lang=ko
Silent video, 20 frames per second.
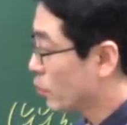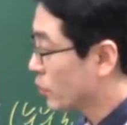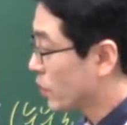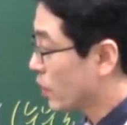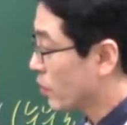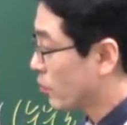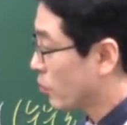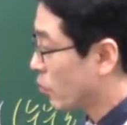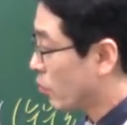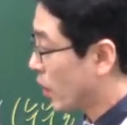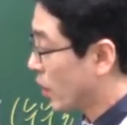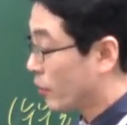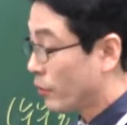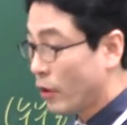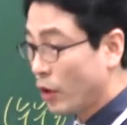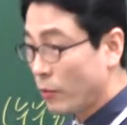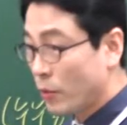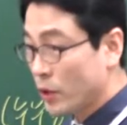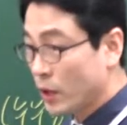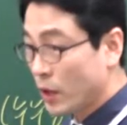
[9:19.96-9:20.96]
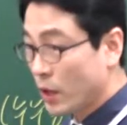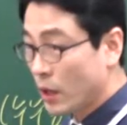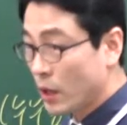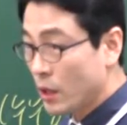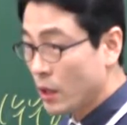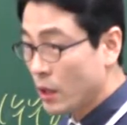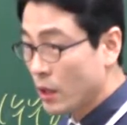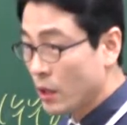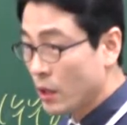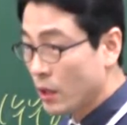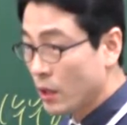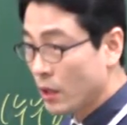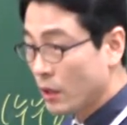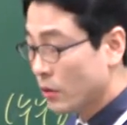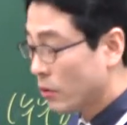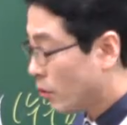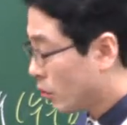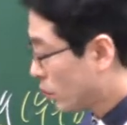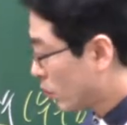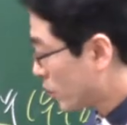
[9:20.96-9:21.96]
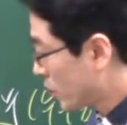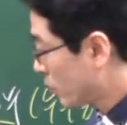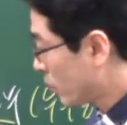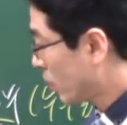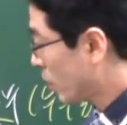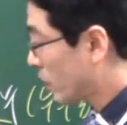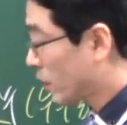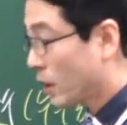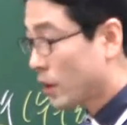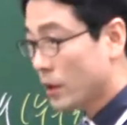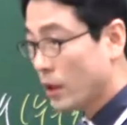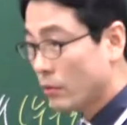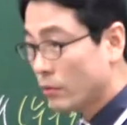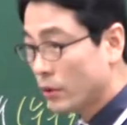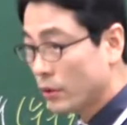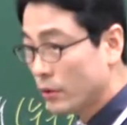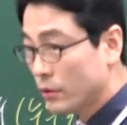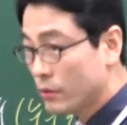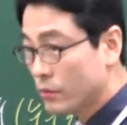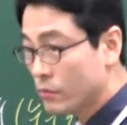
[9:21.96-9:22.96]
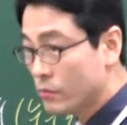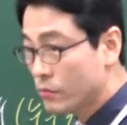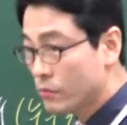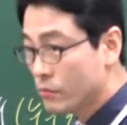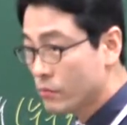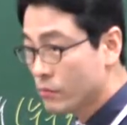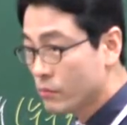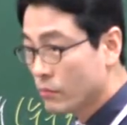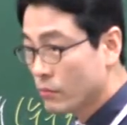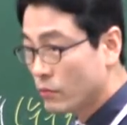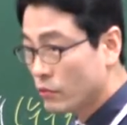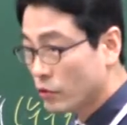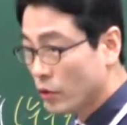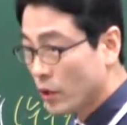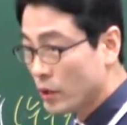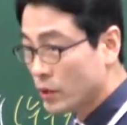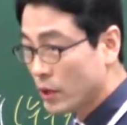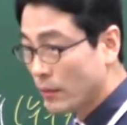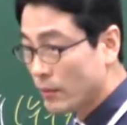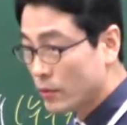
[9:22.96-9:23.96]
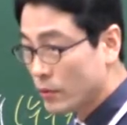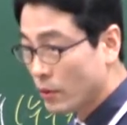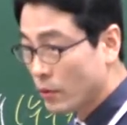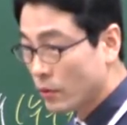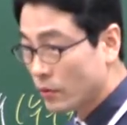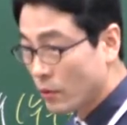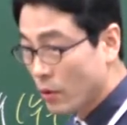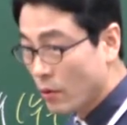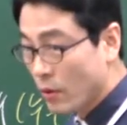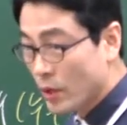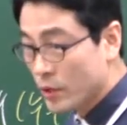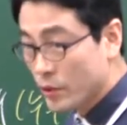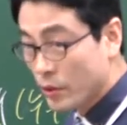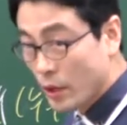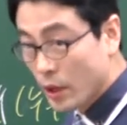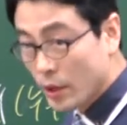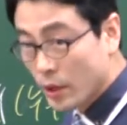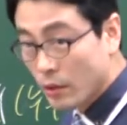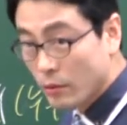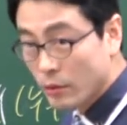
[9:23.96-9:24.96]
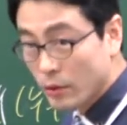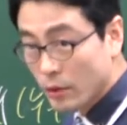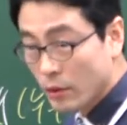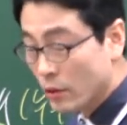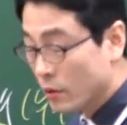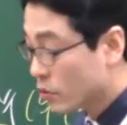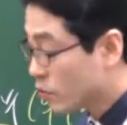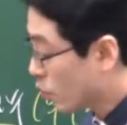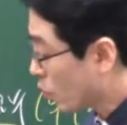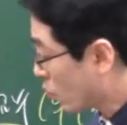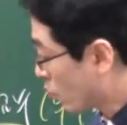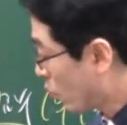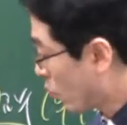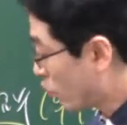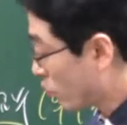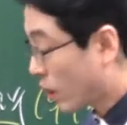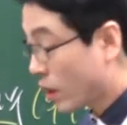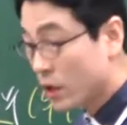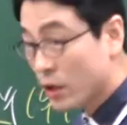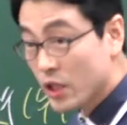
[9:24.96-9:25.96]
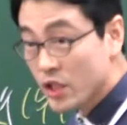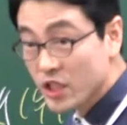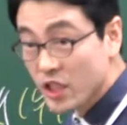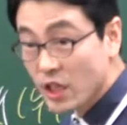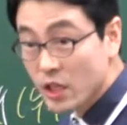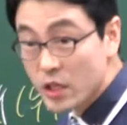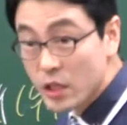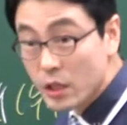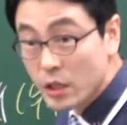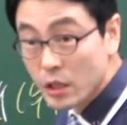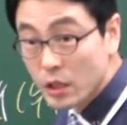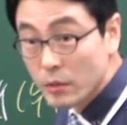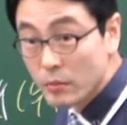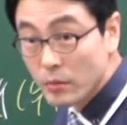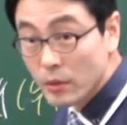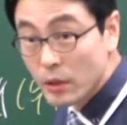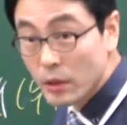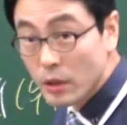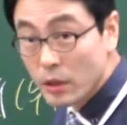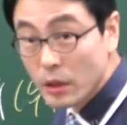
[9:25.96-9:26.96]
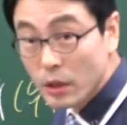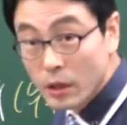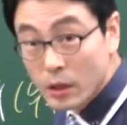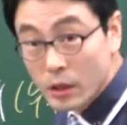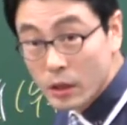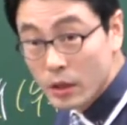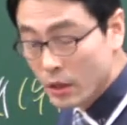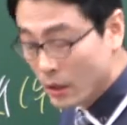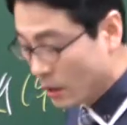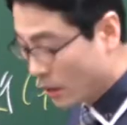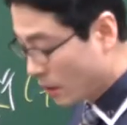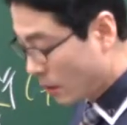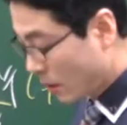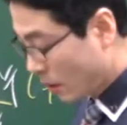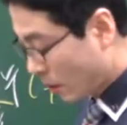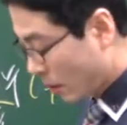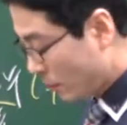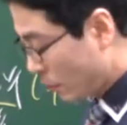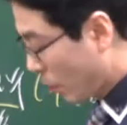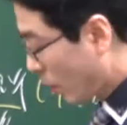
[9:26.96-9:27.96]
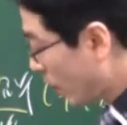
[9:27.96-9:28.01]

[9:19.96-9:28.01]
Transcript: 용산구로 갔네요, 보니까. 그것도 신고했다 했다고요. 주된사무소 등록 관청했다고요. 종로구라는 뜻이에요, 지금. 예? 그럼